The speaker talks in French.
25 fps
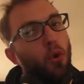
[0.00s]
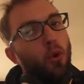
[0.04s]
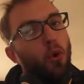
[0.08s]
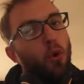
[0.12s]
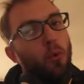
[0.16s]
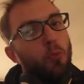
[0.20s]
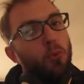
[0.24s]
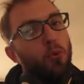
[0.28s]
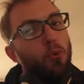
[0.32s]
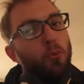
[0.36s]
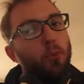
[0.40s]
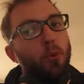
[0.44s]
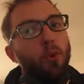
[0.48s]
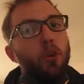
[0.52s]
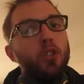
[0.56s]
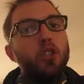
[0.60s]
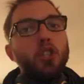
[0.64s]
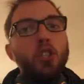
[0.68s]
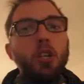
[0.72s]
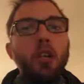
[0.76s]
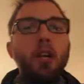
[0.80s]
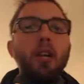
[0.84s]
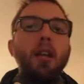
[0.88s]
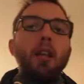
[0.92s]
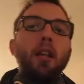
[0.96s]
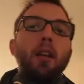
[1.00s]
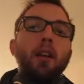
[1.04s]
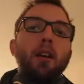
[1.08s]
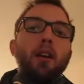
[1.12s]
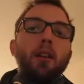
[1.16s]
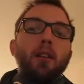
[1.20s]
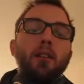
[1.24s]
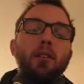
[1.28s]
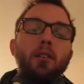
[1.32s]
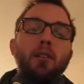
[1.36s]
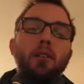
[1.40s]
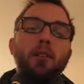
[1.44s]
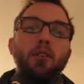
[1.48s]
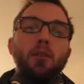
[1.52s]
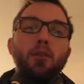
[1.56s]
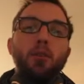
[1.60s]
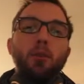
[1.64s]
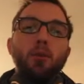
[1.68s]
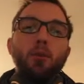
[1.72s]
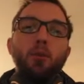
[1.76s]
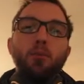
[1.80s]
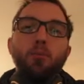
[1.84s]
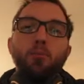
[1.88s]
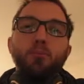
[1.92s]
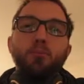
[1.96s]
au plus proche
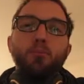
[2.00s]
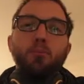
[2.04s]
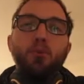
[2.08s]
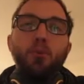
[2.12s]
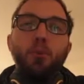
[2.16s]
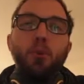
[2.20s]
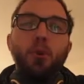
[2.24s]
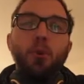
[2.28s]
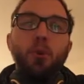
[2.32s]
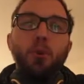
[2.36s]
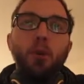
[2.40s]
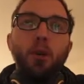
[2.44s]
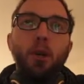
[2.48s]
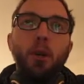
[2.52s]
pour